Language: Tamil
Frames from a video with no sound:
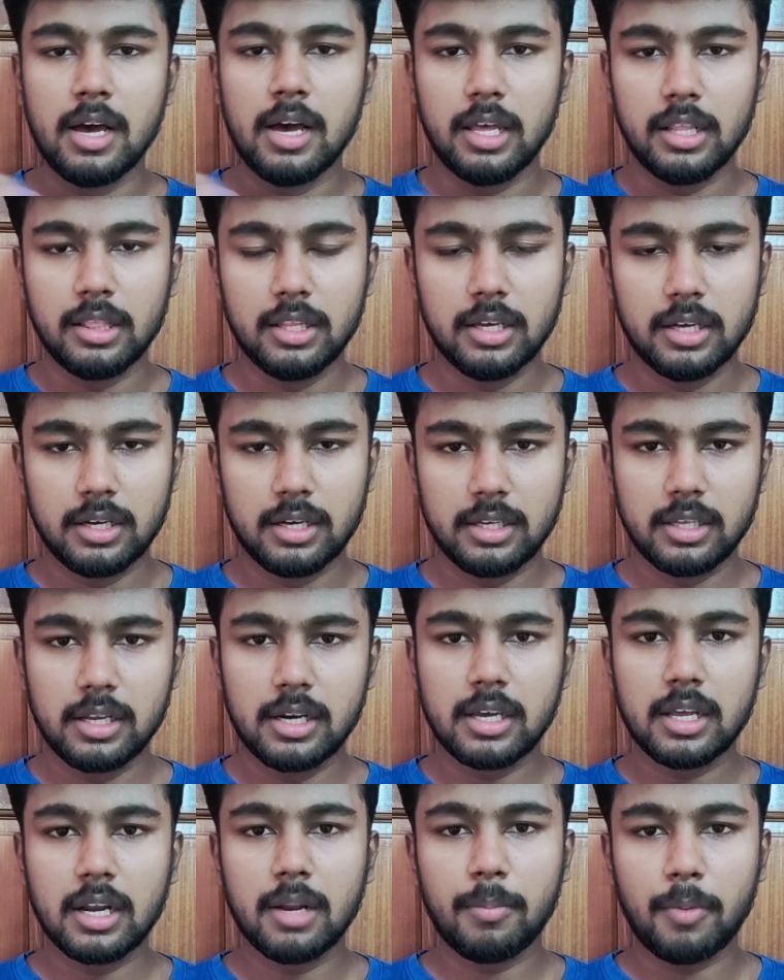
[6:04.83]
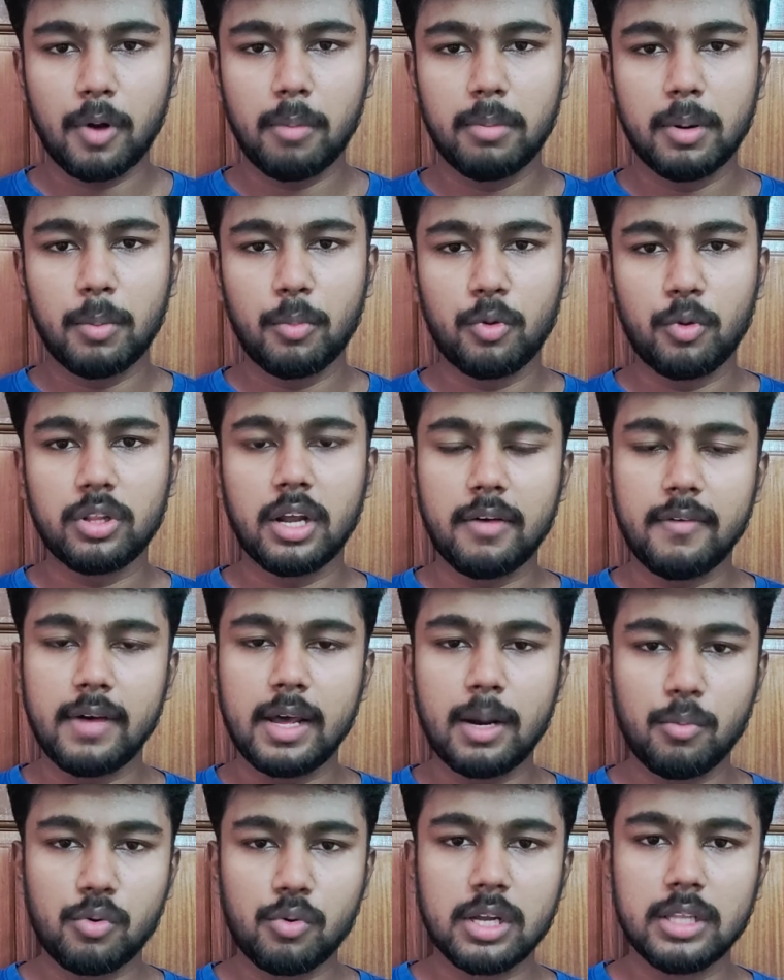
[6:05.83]
அந்த இருக்கிற ப்ராப்ளம் மட்டும் தான் நான்
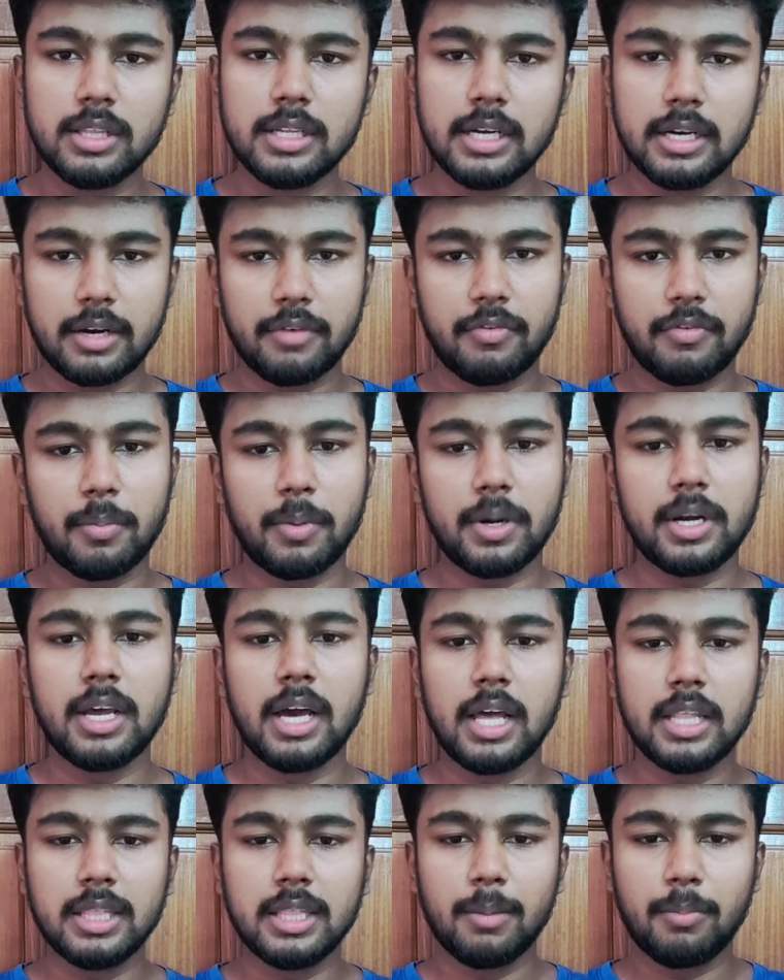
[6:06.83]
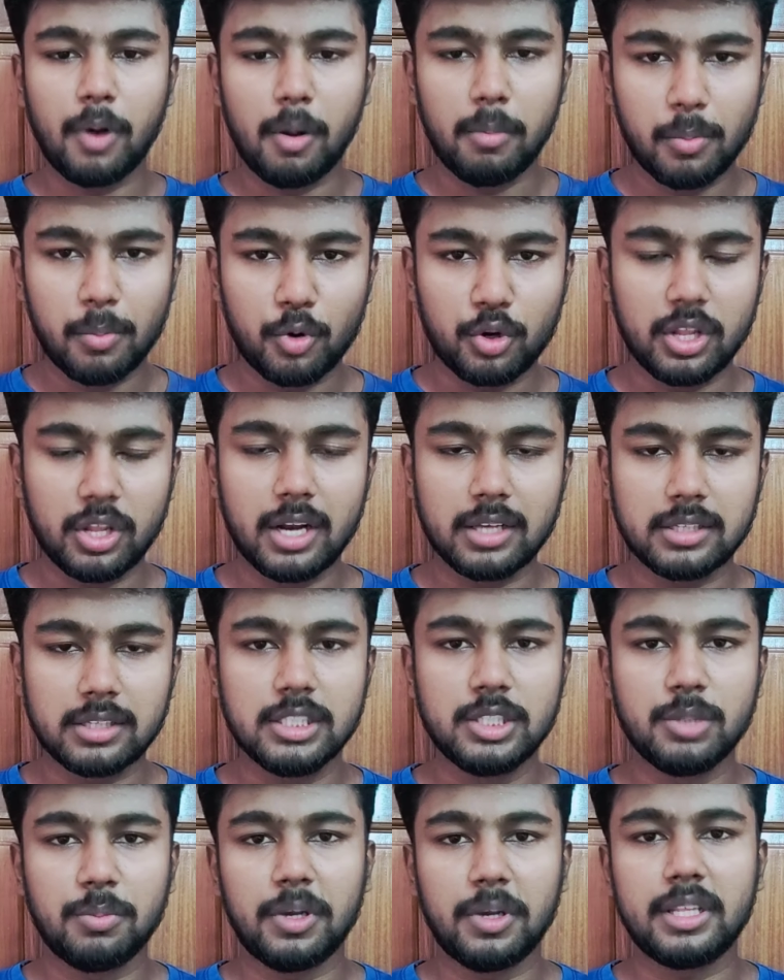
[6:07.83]
வேறு புக்லேருந்து ரெஃபர் பண்ணி அந்த ப்ராப்ளம் மட்டும் தான் நான்
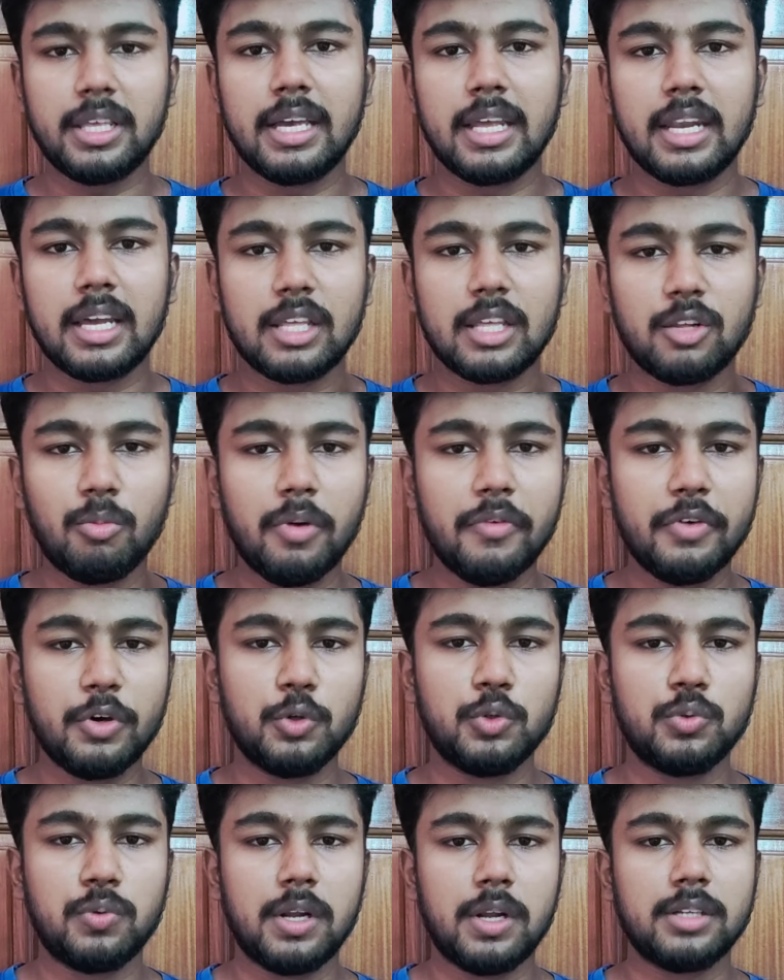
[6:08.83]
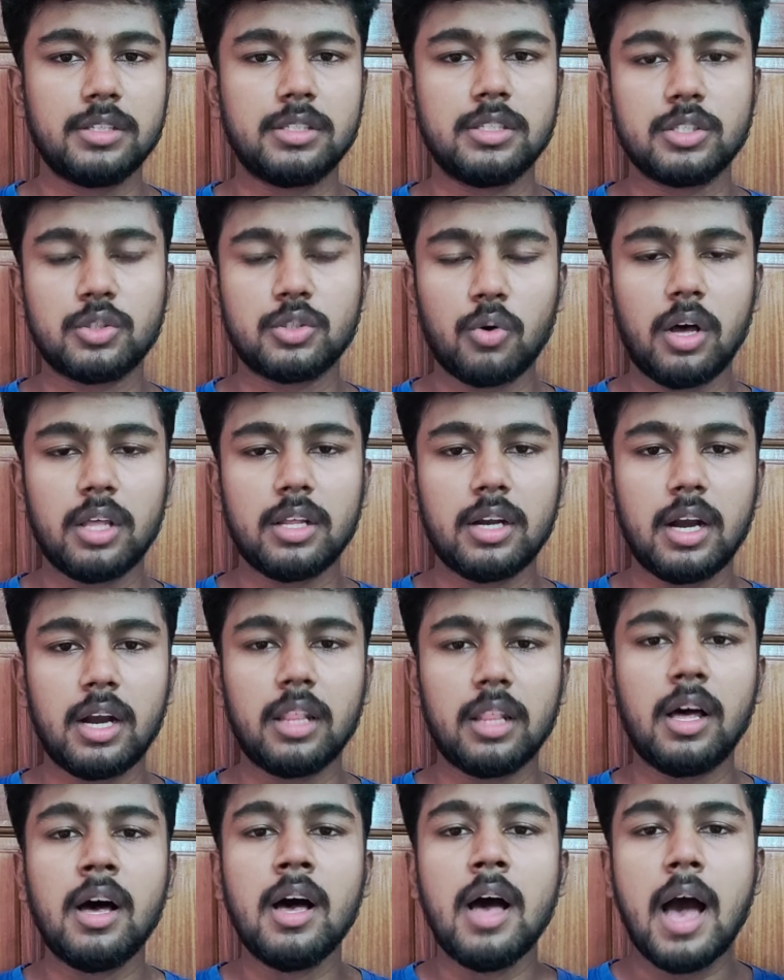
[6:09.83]
செஞ்சு பார்த்தேன் எனக்கு அது ரொம்பவே யூஸ்ஃபுல்லாக இருந்துச்சு ஸோ அதனால
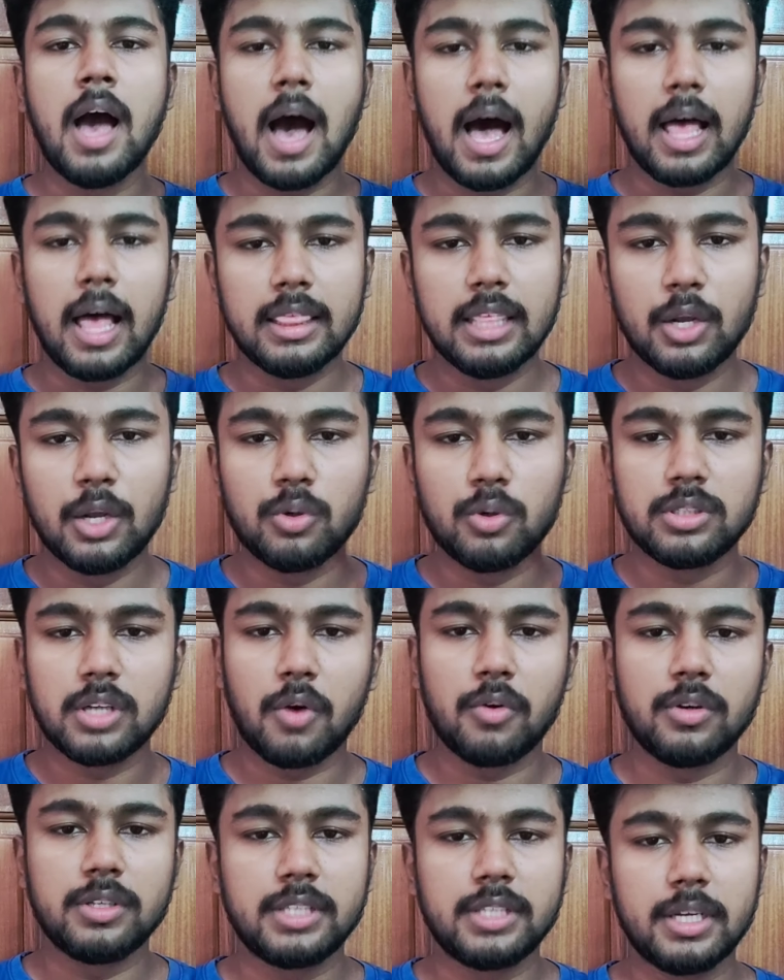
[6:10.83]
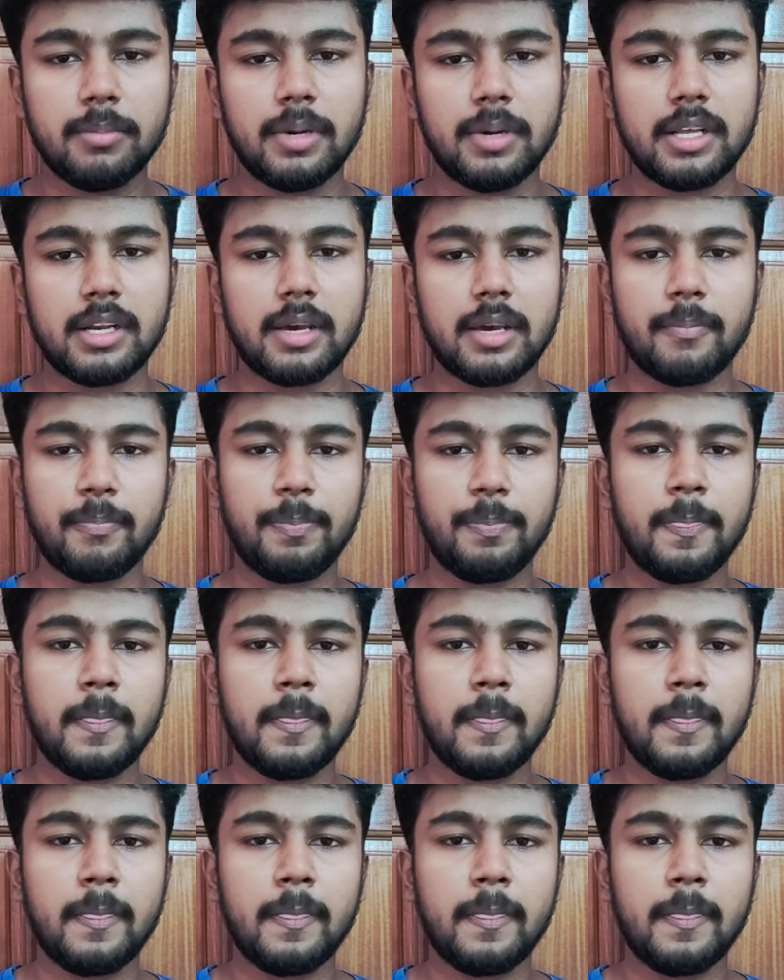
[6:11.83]
தான் அந்த நோட்ஸ் நான் உங்களுக்கு சென்ட் பண்ணியிருக்கேன்